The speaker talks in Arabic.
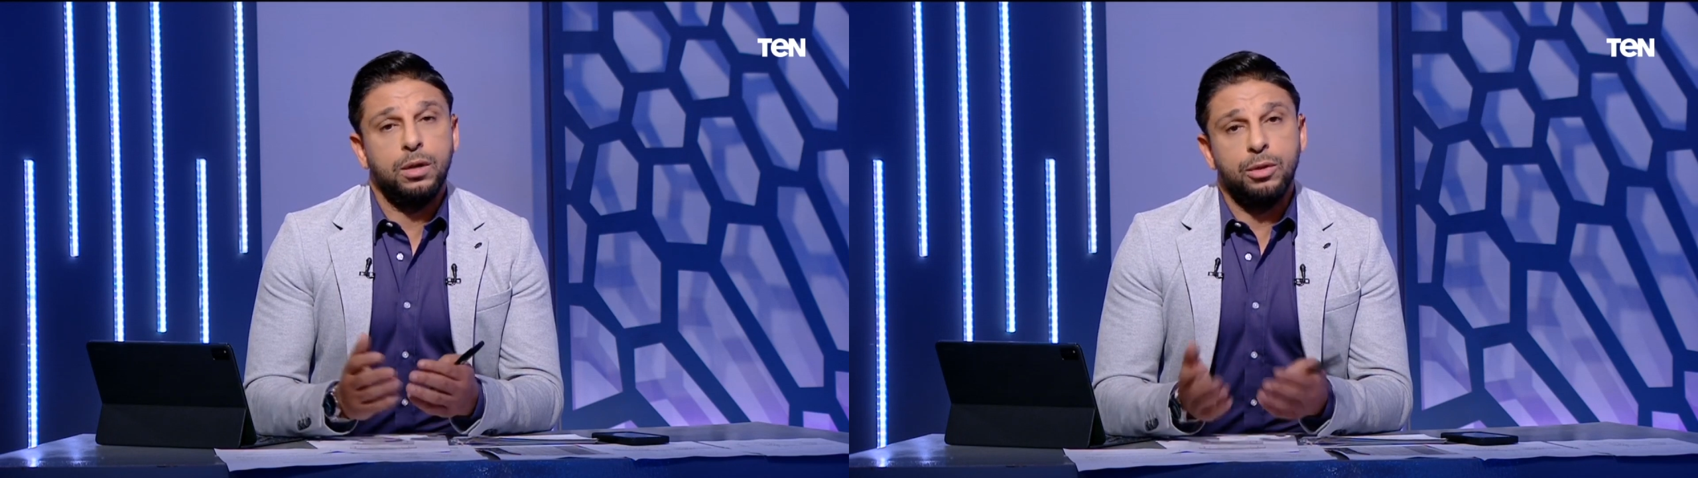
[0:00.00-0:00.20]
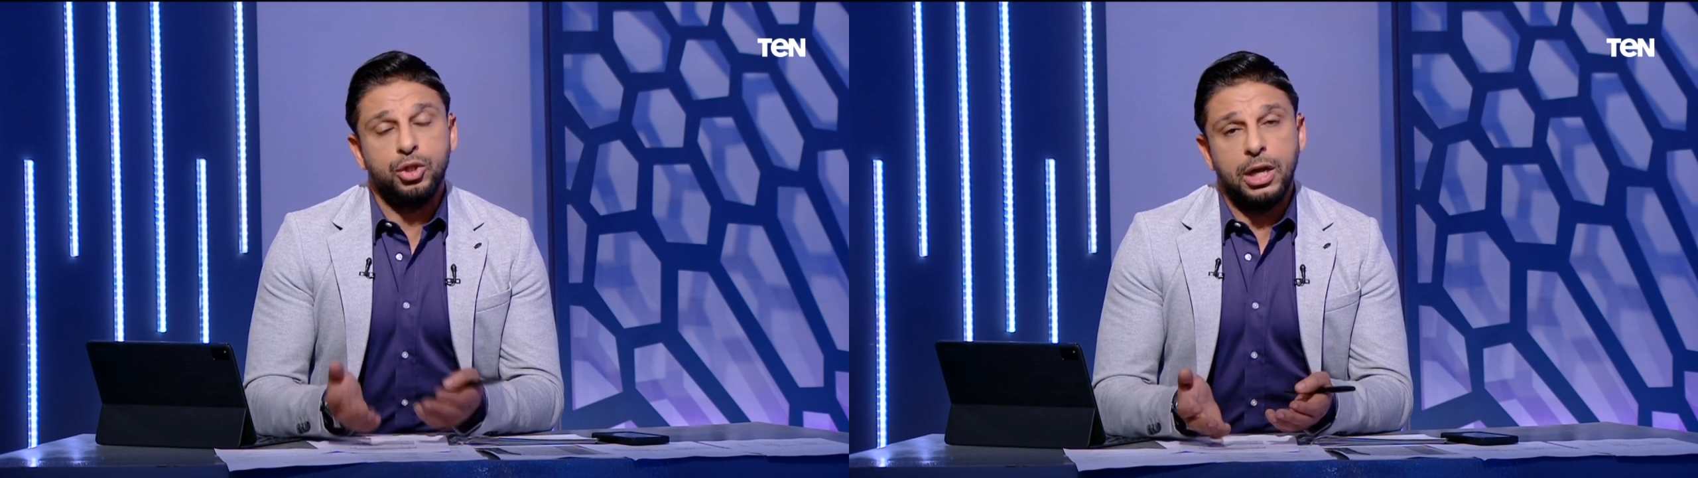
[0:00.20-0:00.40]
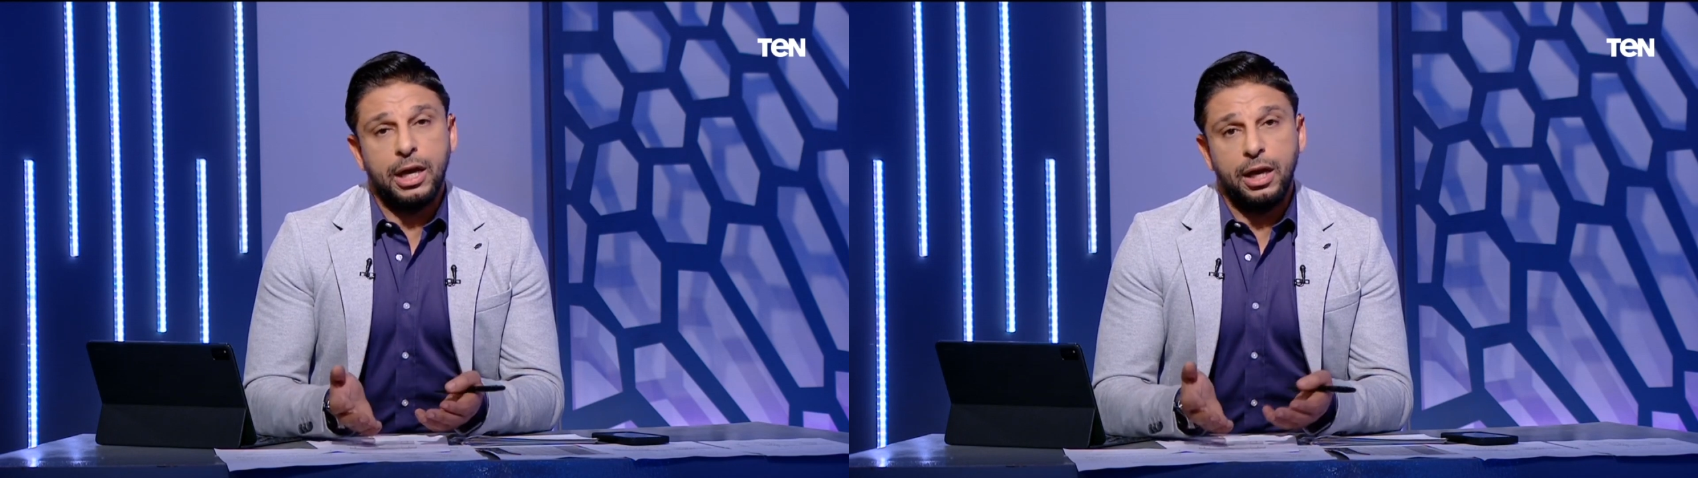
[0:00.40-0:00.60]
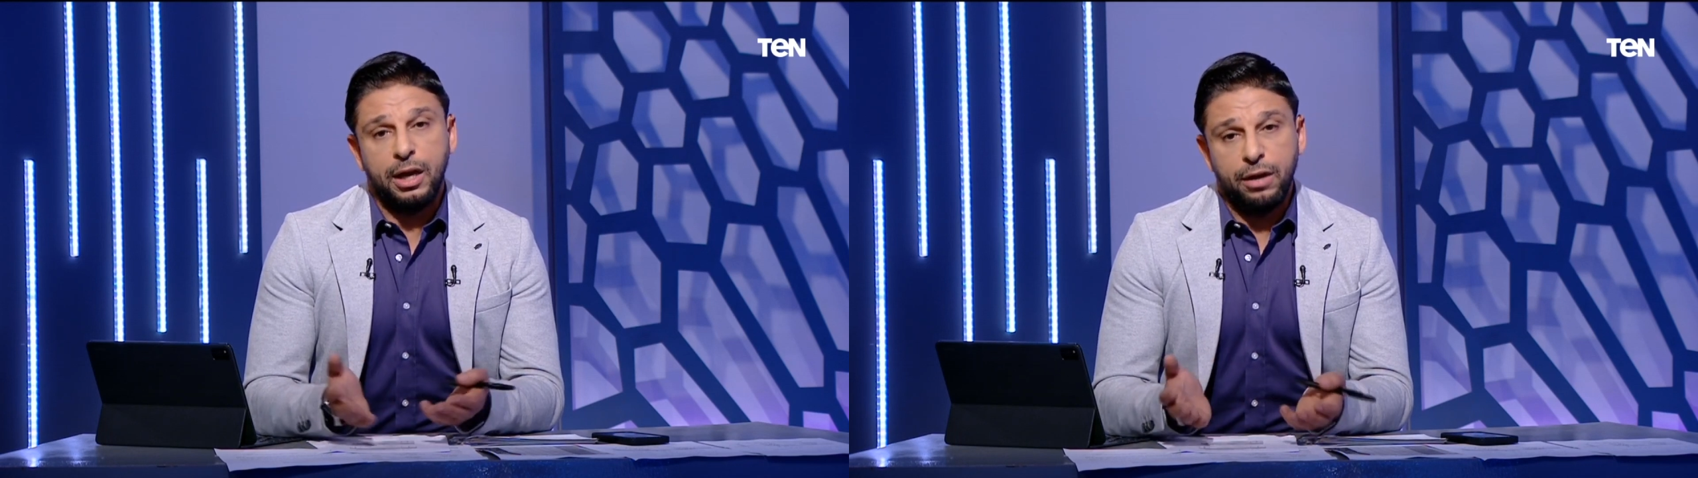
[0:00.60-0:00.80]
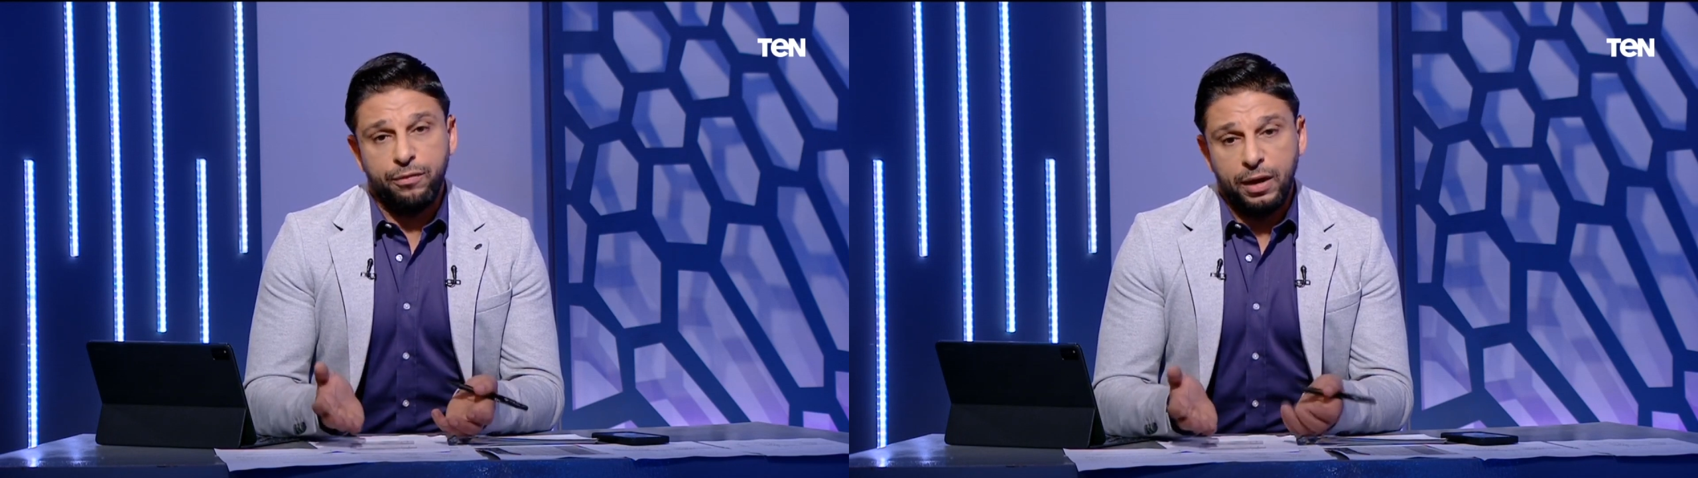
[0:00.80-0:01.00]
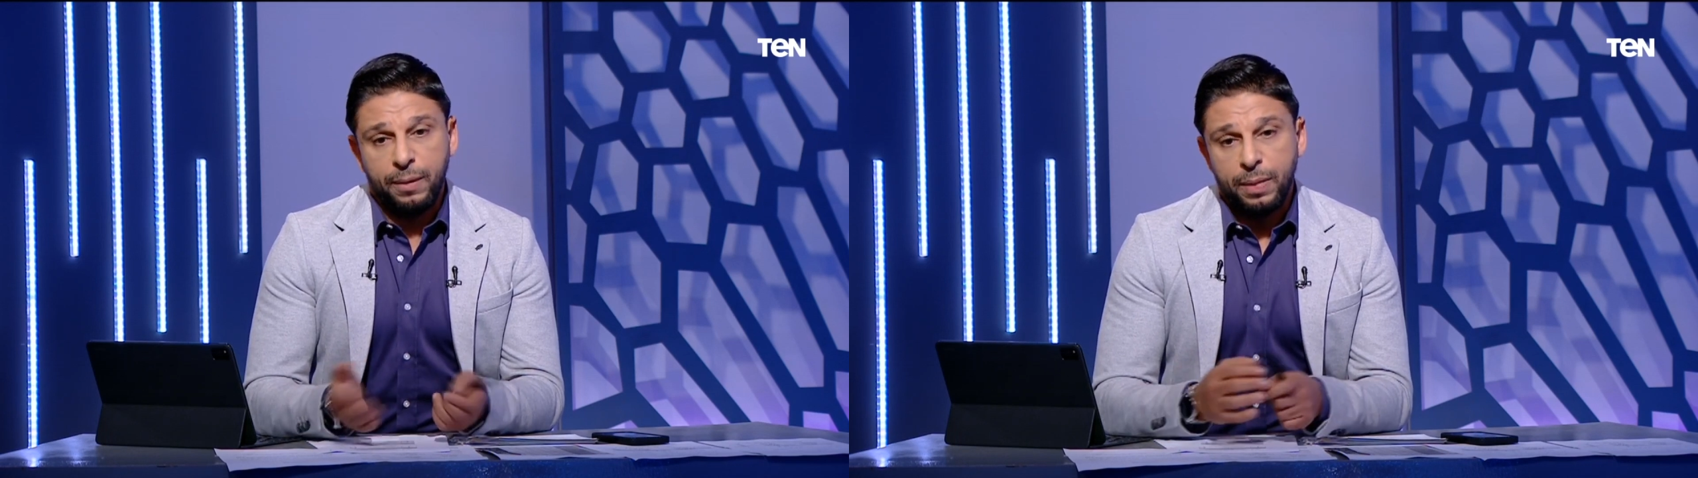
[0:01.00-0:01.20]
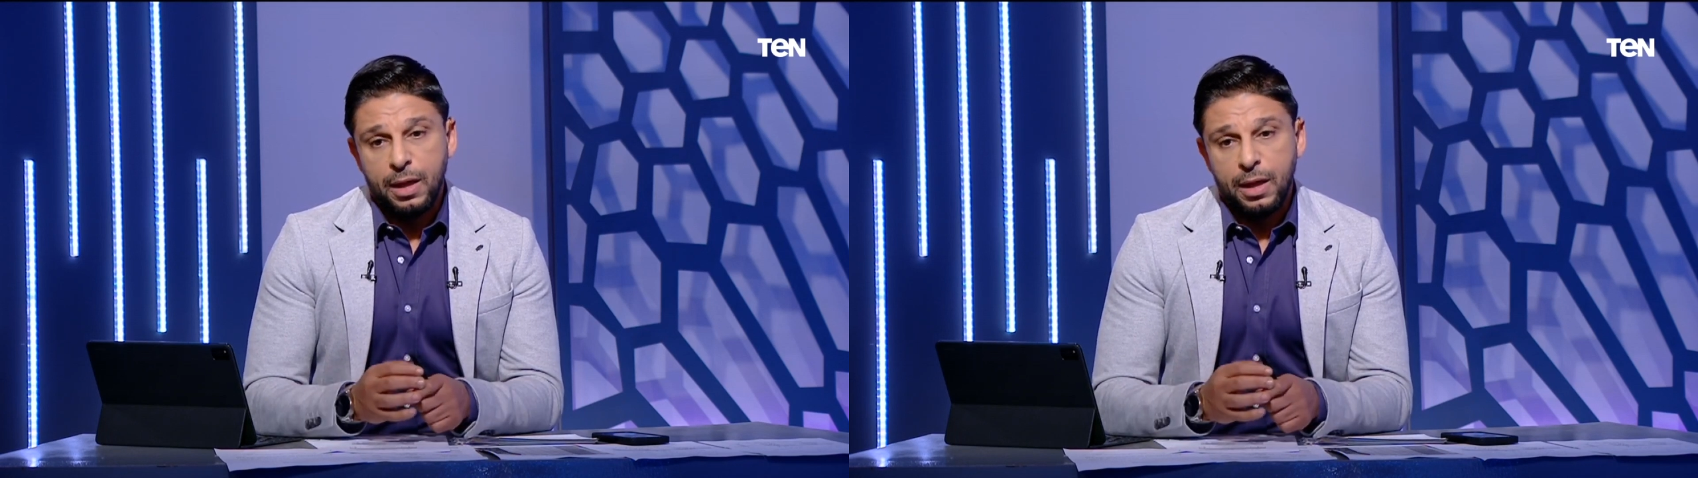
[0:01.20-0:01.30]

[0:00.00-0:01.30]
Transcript: الماتش الاخير كان فيه